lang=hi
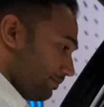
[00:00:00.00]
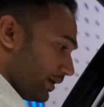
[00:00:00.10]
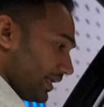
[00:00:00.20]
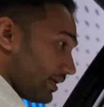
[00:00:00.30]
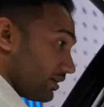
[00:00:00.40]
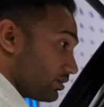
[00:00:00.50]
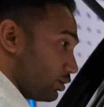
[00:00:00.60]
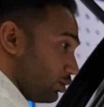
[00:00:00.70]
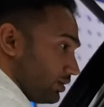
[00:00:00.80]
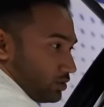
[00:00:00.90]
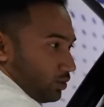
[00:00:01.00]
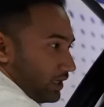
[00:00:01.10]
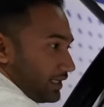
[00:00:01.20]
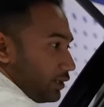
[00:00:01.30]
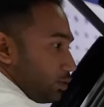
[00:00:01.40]
बड़े गुड
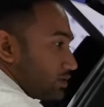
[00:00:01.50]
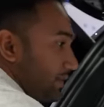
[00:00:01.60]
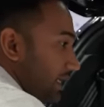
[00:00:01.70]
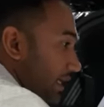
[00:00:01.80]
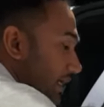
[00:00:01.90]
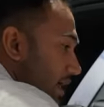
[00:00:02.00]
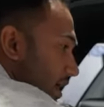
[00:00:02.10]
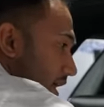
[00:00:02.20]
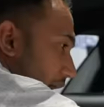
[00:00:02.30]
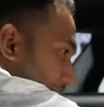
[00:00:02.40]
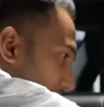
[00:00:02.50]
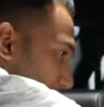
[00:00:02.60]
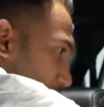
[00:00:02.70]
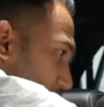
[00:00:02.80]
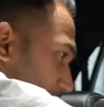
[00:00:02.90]
क्वालिटी हुक्स मिलेंगे अब यहाँ
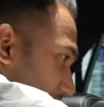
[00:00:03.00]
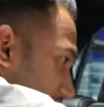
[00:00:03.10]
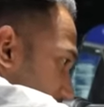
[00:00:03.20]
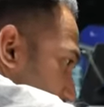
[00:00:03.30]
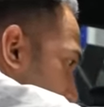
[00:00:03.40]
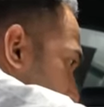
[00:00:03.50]
पर कुछ बटन्स हैं वो